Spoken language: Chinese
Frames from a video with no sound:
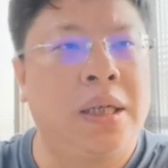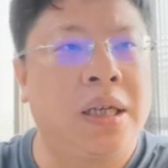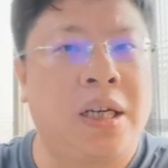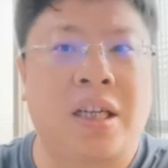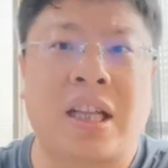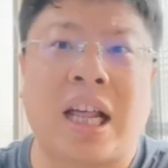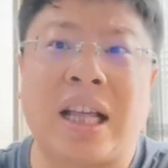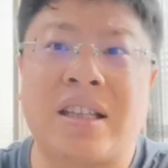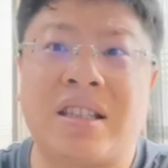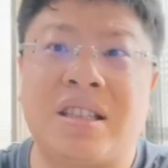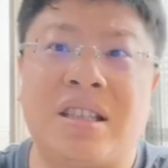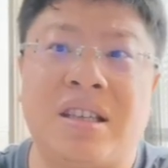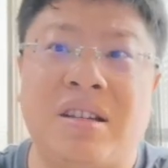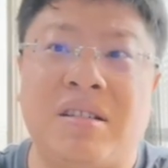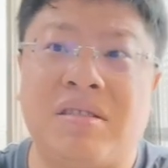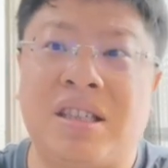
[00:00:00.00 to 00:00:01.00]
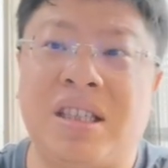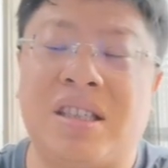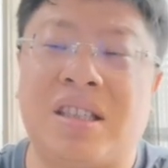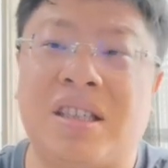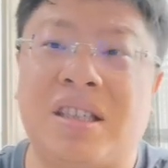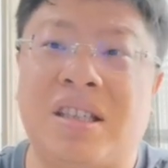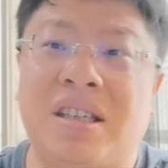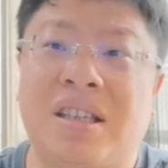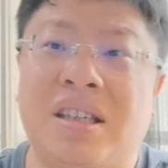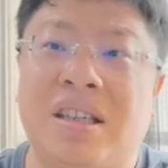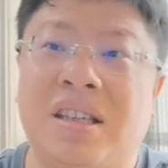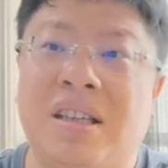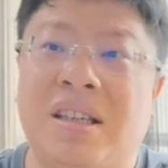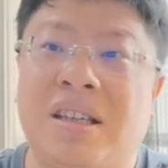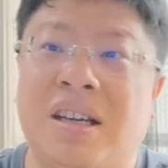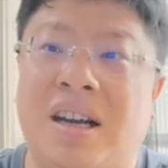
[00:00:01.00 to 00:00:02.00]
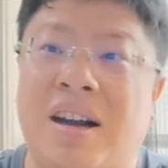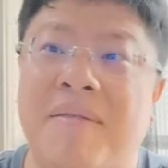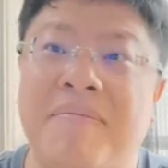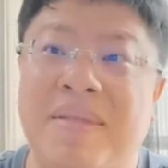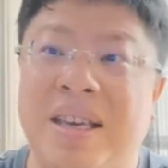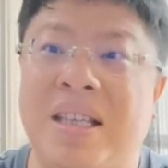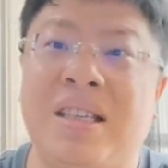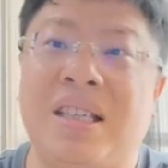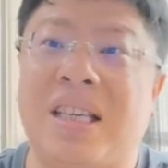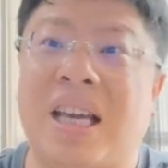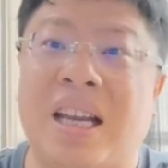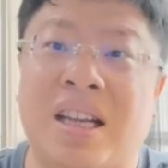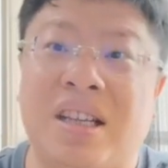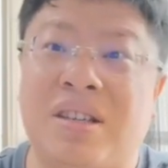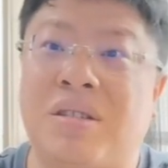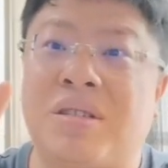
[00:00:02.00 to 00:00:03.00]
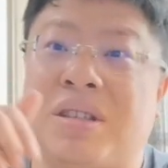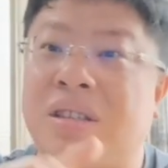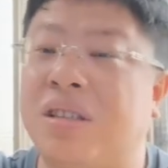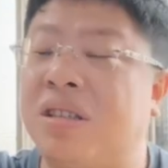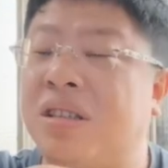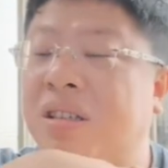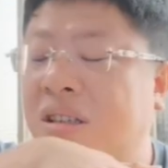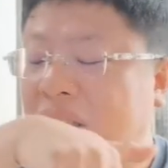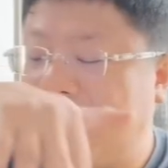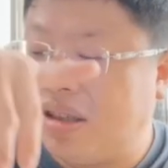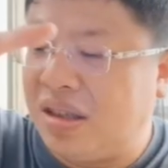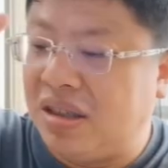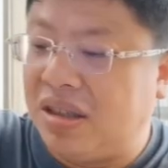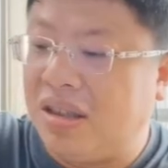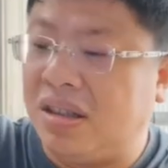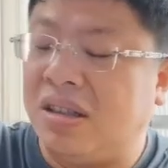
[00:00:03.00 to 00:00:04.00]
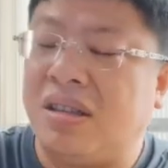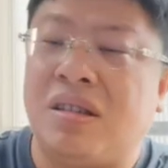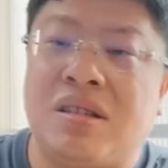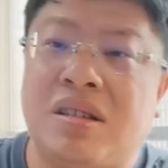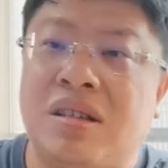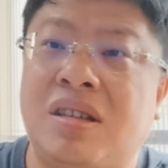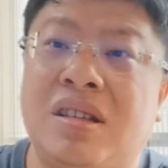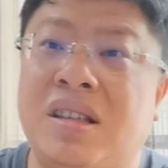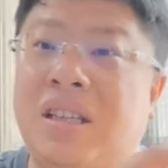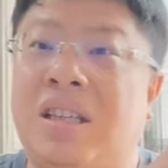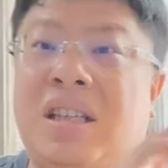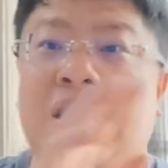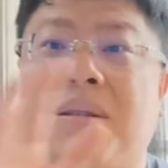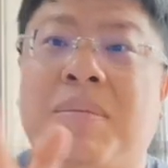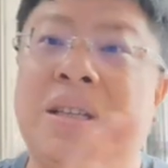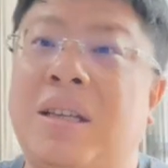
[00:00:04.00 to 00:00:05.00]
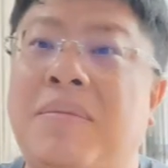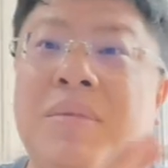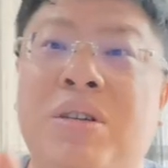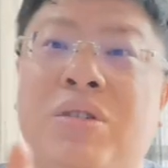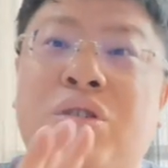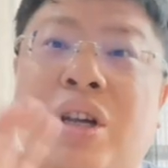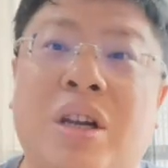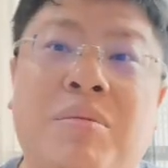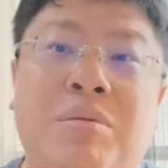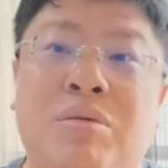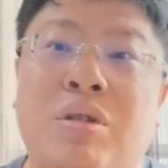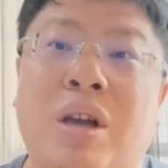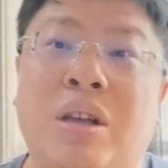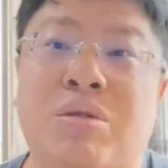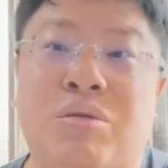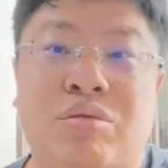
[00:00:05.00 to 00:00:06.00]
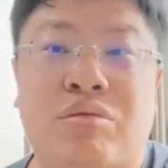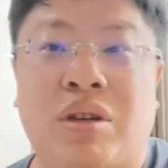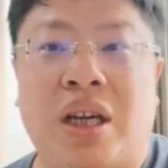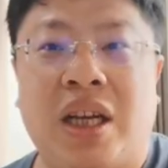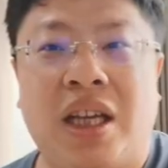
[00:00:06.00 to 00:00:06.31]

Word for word: 可他自制游戏是很明显的，就是你们人民选的不算数。